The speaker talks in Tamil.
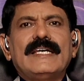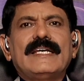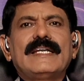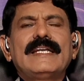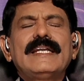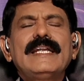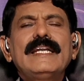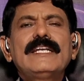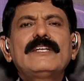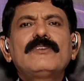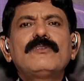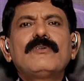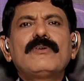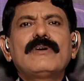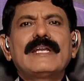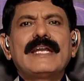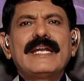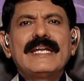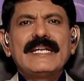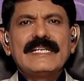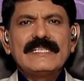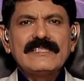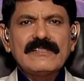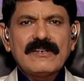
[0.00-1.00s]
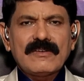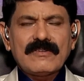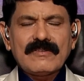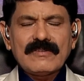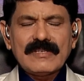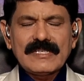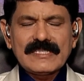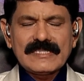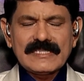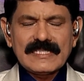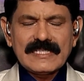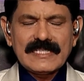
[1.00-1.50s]
ரீட்ரோக்ரேட்
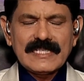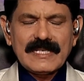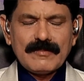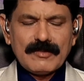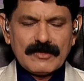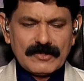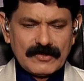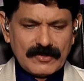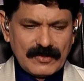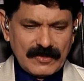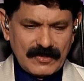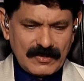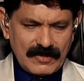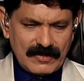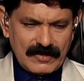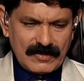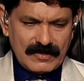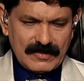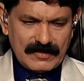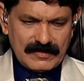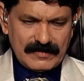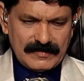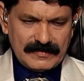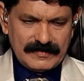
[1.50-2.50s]
எஜாக்குலேஷன் எப்போ சொல்கிறோம்